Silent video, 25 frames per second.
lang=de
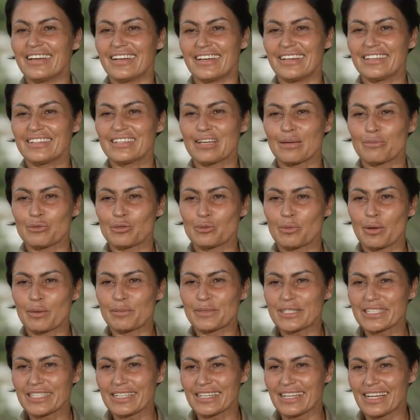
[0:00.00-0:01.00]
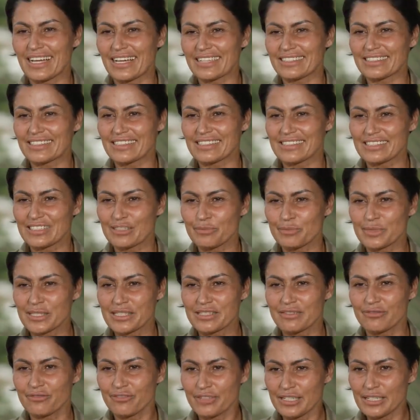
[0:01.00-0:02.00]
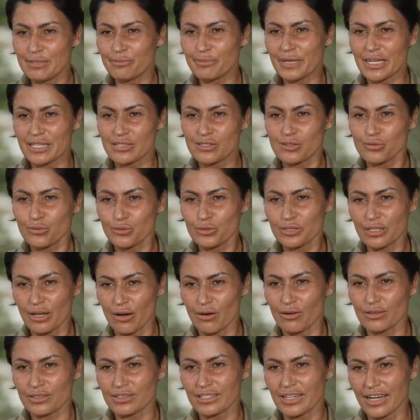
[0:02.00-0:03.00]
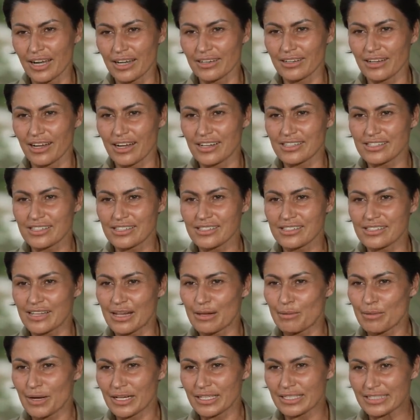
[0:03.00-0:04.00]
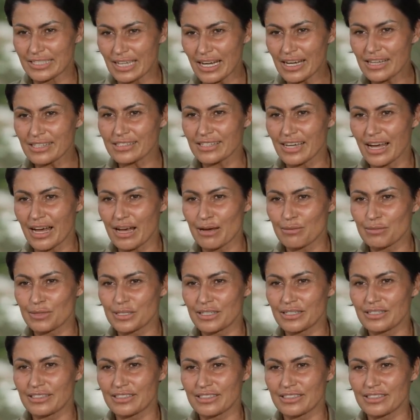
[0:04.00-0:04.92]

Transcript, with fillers: Ich habe über mich gelernt, dass ich mir viel mehr zutrauen kann, als ich selber gedacht habe.